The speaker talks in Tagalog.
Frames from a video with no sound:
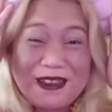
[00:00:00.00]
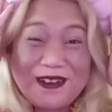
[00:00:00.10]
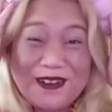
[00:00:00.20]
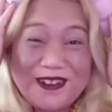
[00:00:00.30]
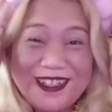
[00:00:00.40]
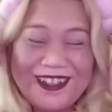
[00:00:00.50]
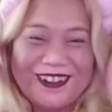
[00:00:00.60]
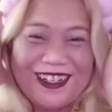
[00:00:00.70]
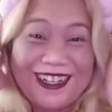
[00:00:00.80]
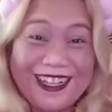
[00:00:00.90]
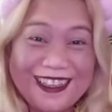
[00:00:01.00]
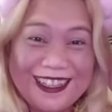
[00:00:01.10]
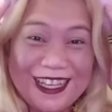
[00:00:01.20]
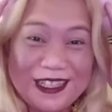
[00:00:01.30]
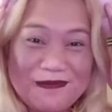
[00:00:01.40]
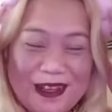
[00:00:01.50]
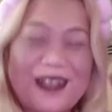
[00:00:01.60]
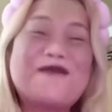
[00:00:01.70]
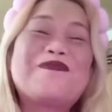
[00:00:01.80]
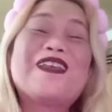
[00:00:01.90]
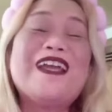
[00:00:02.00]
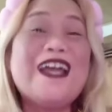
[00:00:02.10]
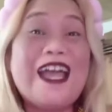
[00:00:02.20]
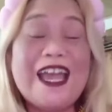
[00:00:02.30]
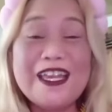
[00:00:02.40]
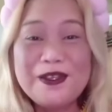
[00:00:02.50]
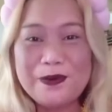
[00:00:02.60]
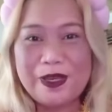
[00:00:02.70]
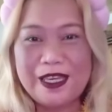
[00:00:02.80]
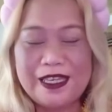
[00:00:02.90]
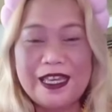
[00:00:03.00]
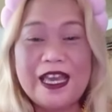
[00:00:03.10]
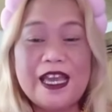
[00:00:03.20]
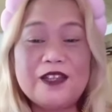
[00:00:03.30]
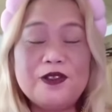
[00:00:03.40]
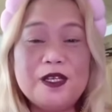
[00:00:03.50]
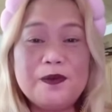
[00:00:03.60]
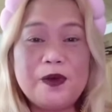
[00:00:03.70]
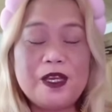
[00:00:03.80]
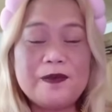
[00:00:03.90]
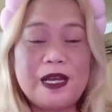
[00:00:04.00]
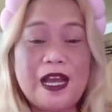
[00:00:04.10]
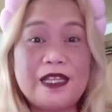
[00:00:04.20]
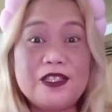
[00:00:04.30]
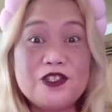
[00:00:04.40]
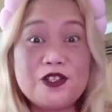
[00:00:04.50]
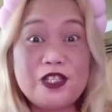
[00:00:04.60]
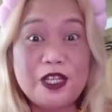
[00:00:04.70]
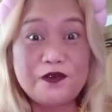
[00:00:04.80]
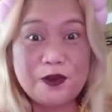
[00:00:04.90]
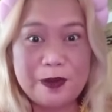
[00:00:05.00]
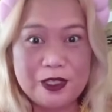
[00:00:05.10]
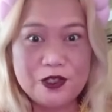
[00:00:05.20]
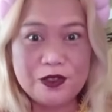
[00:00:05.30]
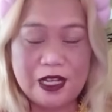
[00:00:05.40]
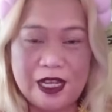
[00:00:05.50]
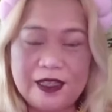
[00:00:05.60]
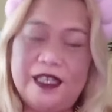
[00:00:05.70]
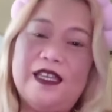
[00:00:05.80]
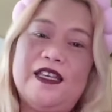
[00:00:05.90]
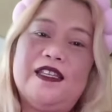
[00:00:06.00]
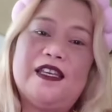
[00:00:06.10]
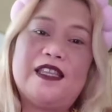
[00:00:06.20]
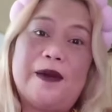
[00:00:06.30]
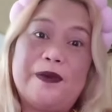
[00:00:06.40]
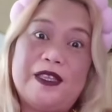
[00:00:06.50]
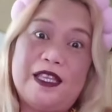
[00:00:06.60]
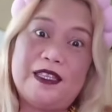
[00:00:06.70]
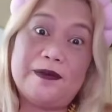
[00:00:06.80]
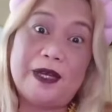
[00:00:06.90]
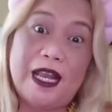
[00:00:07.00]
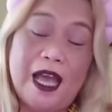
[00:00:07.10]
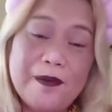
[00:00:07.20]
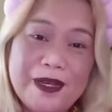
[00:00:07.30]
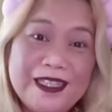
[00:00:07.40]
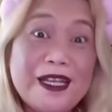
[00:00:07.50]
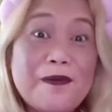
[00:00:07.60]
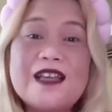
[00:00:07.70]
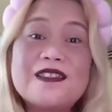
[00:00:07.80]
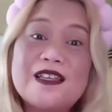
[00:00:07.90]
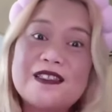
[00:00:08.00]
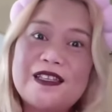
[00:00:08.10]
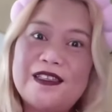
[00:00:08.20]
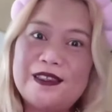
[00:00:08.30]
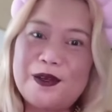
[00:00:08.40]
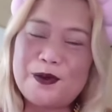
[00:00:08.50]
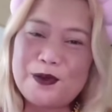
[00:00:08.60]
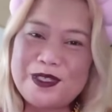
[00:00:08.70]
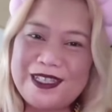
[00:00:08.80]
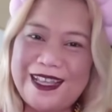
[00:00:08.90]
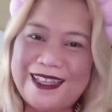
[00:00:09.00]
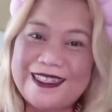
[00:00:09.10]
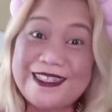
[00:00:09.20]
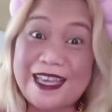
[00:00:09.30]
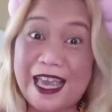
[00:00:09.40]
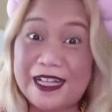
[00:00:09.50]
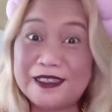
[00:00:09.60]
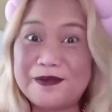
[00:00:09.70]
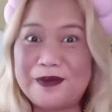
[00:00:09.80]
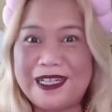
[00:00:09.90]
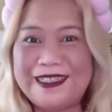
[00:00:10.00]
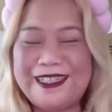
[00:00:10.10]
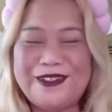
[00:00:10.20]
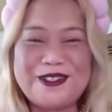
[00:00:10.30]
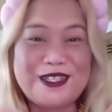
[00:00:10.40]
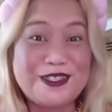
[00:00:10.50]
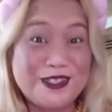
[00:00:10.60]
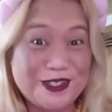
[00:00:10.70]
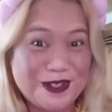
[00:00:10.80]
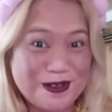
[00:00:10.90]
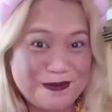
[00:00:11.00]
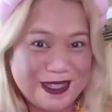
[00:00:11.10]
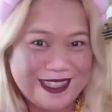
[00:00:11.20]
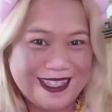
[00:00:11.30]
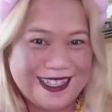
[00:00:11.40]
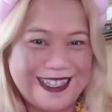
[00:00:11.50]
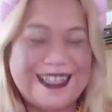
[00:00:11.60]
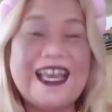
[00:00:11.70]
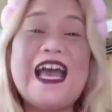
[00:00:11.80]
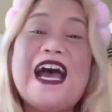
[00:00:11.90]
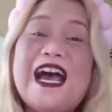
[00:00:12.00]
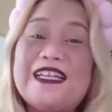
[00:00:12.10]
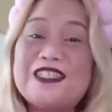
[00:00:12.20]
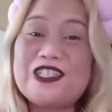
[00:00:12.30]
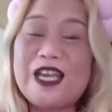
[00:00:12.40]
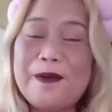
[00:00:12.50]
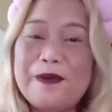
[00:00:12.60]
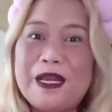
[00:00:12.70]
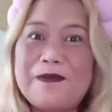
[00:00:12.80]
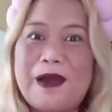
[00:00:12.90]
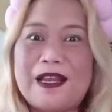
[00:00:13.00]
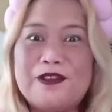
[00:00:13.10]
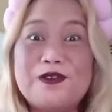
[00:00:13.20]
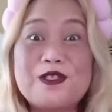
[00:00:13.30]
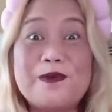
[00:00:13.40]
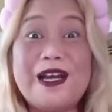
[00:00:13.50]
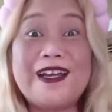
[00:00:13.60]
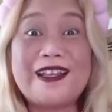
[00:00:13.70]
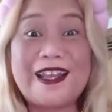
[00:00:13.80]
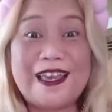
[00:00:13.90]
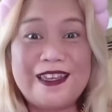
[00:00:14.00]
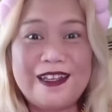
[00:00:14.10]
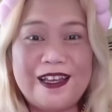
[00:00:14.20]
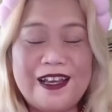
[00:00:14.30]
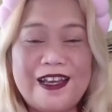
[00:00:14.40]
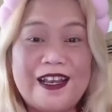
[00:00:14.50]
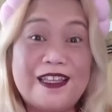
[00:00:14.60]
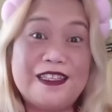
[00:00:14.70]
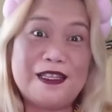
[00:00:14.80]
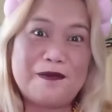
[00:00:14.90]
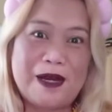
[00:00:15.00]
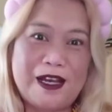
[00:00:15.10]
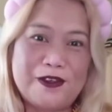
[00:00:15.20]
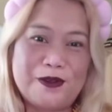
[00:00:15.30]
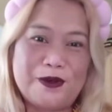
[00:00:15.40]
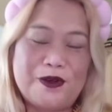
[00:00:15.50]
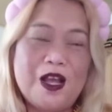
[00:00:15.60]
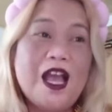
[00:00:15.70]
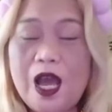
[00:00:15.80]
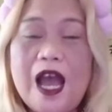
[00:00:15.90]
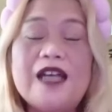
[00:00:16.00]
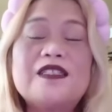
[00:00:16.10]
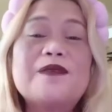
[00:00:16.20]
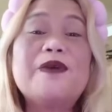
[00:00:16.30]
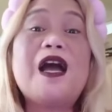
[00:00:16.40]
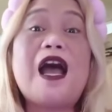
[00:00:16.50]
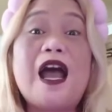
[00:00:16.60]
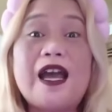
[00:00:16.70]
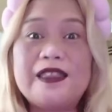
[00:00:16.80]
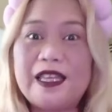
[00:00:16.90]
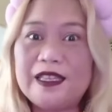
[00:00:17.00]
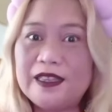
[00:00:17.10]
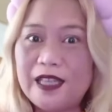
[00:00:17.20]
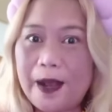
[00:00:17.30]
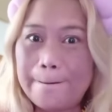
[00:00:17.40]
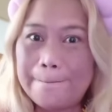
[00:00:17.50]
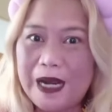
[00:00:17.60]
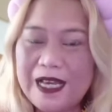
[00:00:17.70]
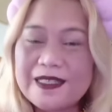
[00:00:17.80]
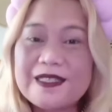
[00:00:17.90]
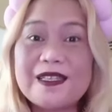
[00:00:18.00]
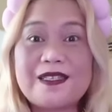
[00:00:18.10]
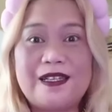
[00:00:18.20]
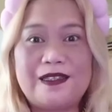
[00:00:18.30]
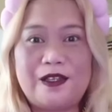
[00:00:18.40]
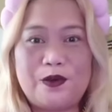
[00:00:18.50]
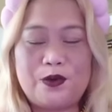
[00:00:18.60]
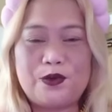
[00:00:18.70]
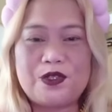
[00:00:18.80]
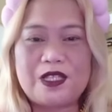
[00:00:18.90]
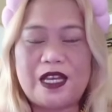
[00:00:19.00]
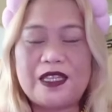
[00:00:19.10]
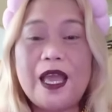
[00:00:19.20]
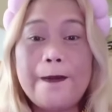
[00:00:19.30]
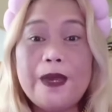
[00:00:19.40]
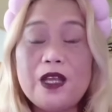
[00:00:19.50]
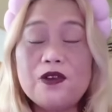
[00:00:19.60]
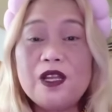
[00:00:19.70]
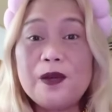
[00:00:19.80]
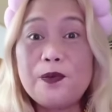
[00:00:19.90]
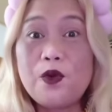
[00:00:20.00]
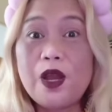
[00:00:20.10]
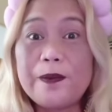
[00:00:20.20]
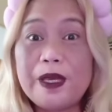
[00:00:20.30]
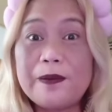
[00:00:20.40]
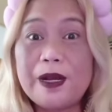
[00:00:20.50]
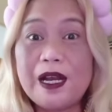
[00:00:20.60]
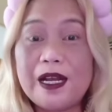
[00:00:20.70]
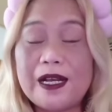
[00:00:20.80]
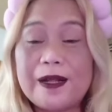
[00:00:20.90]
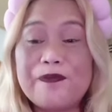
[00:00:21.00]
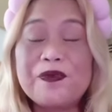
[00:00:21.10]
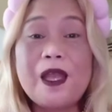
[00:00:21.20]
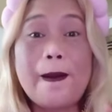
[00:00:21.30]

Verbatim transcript: May corona ako. Ang ganda, di ba? Anyway, ito lang po ay mga additional information natin na dapat nating malaman sa Santa Cruzan natin sa Eltmann dito sa Germany. At syempre, para dun sa mga reyna, ready na ba kayo? At sa mga a-attend ng mass sa Santa Cruzan, meron lang po kaming mga